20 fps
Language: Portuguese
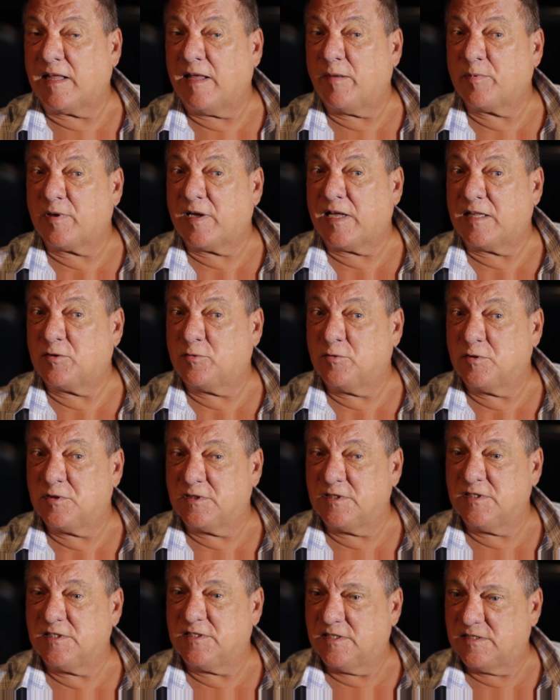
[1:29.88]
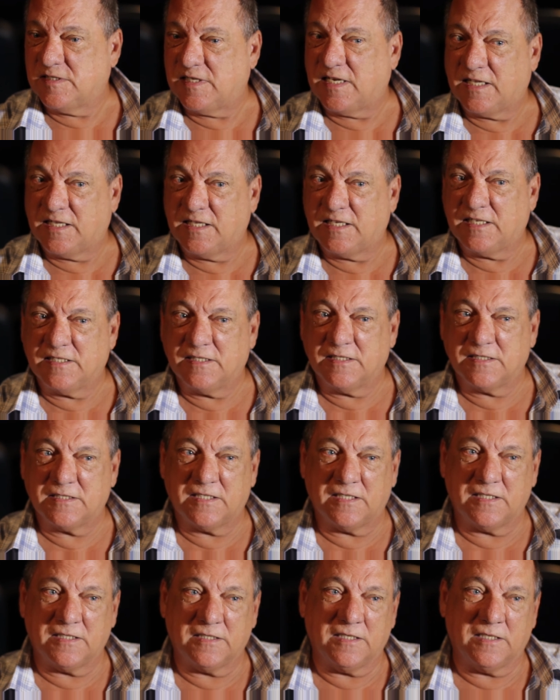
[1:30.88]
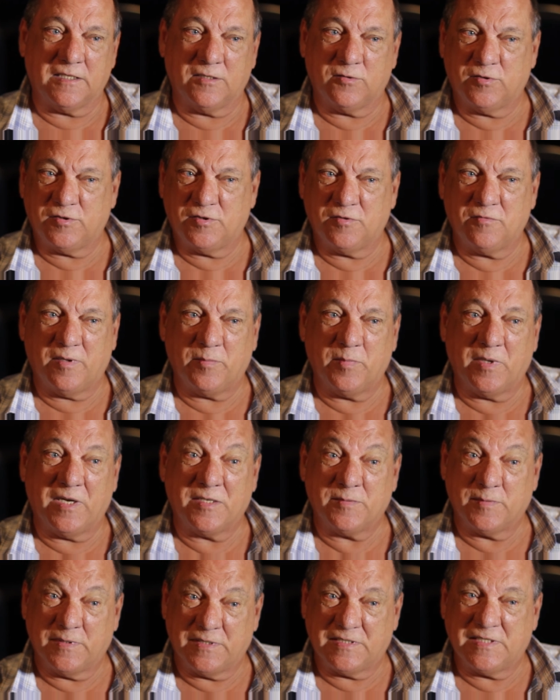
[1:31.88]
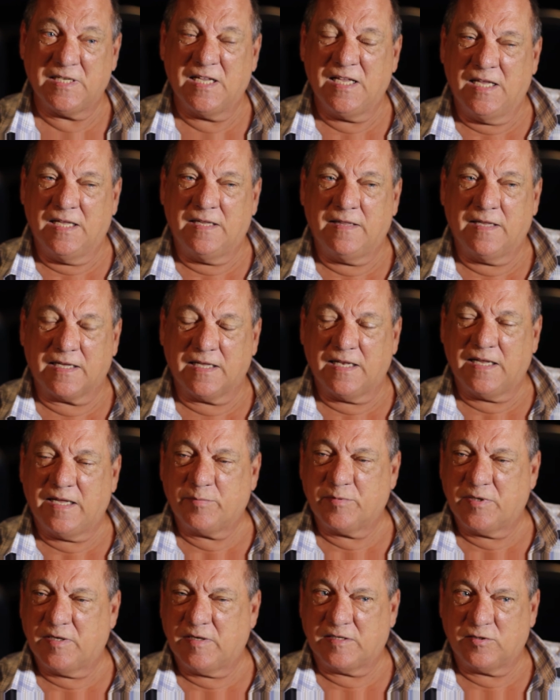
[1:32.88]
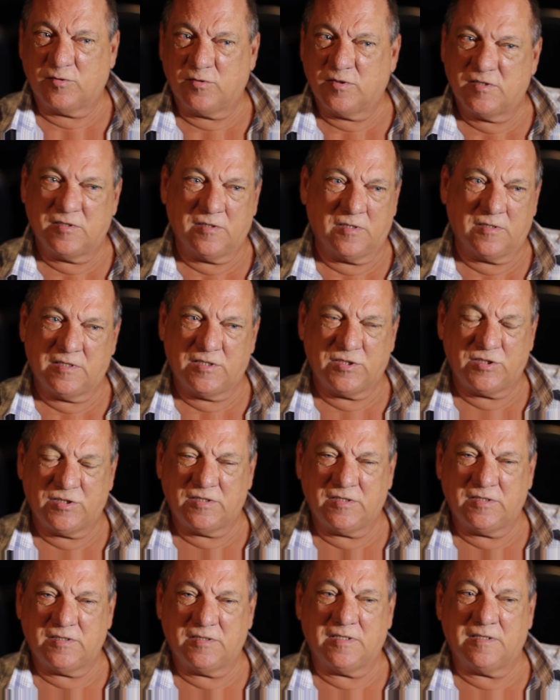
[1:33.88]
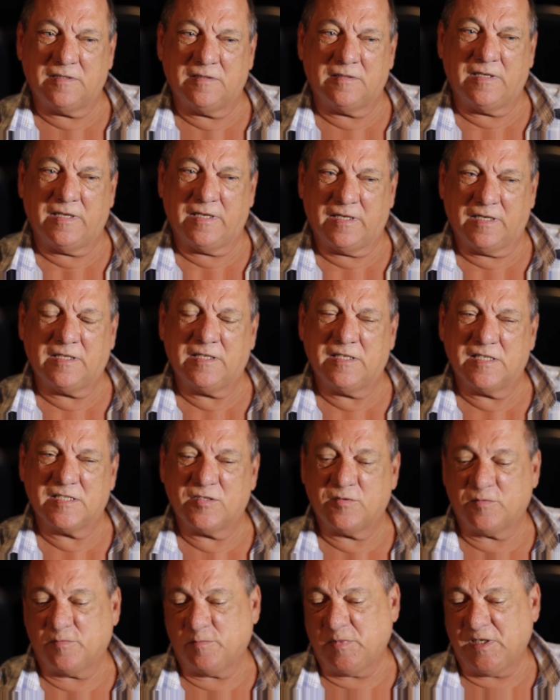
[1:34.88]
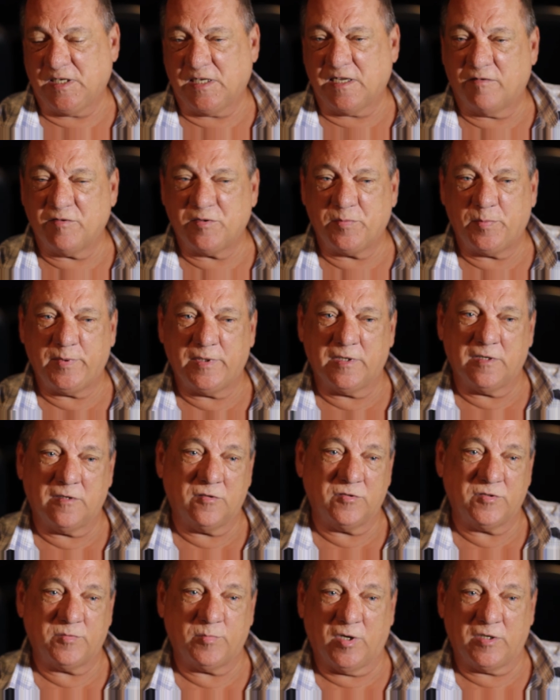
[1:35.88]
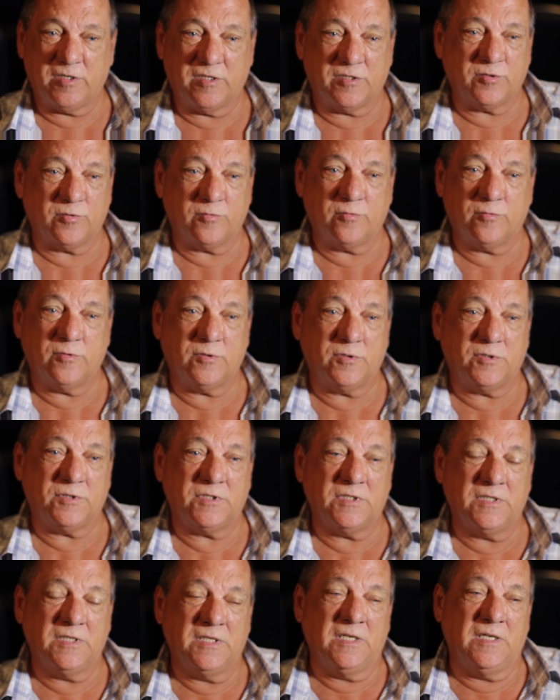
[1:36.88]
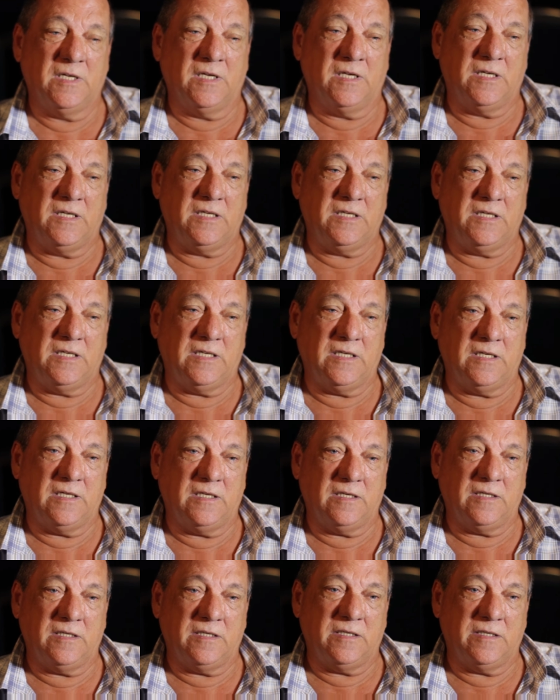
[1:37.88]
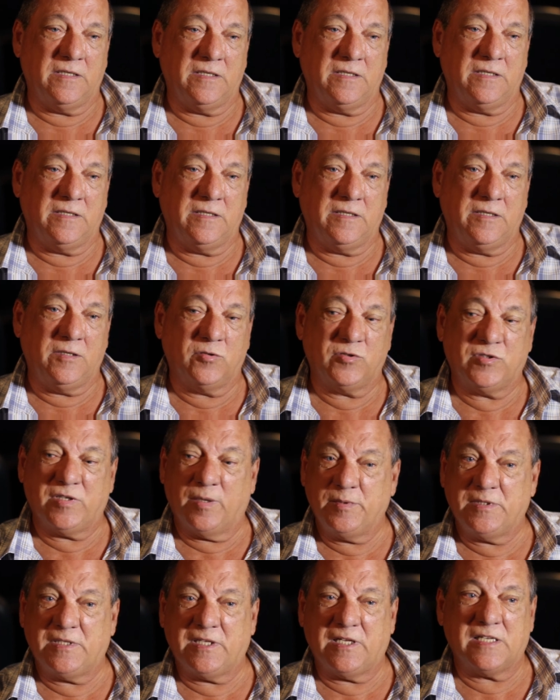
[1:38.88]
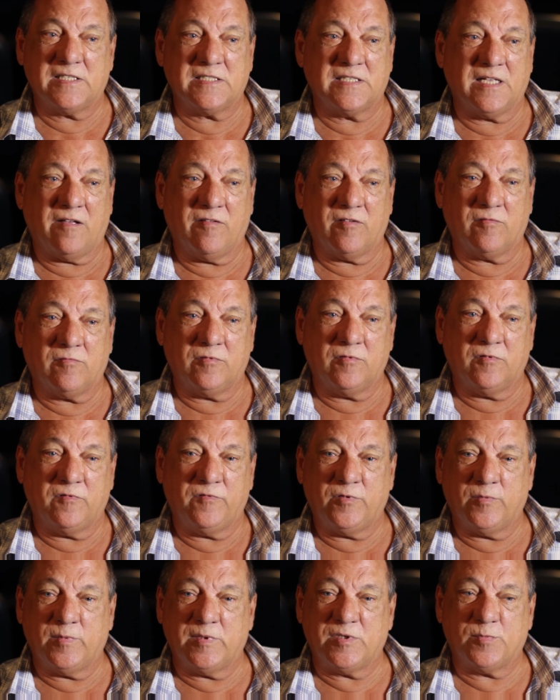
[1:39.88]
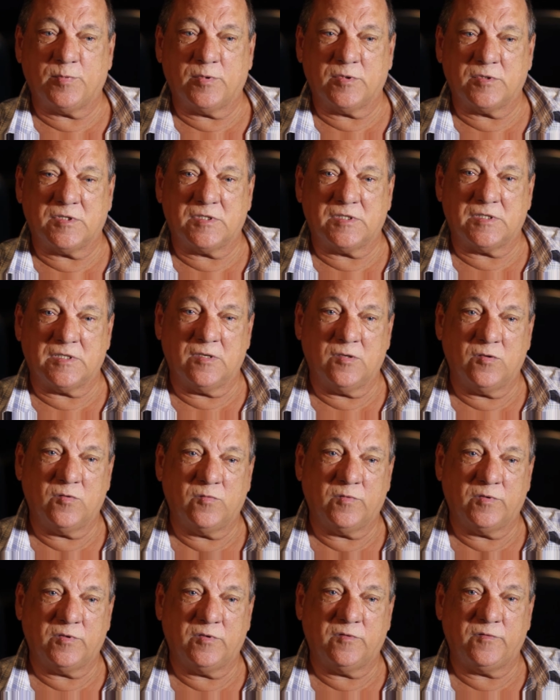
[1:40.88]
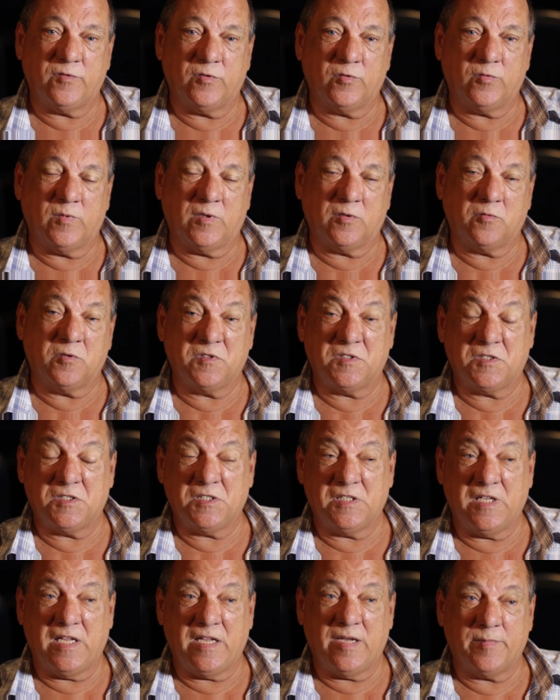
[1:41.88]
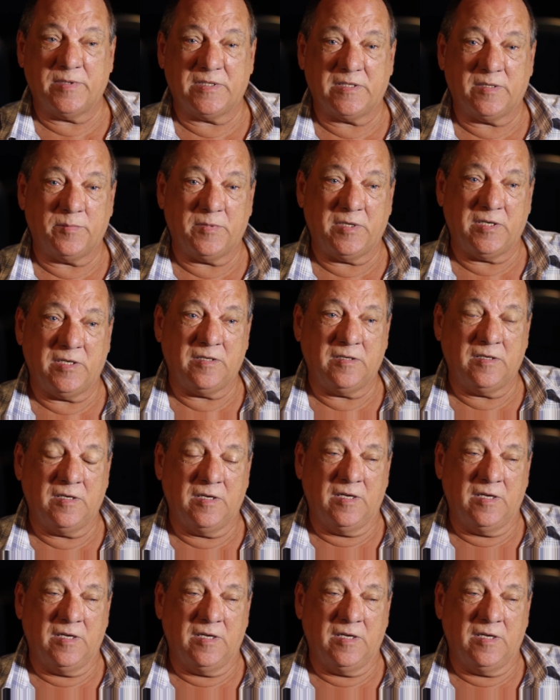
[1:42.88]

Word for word: época, 14, 15 anos era criança ainda, né? Hoje não é mais, mas naquela época, 14 anos, a gente era criança, brincava de peão, de bolinha de gude. E, e eu já me interessava quando eu via uma exposição, quando eu via alguma coisa, cinema também.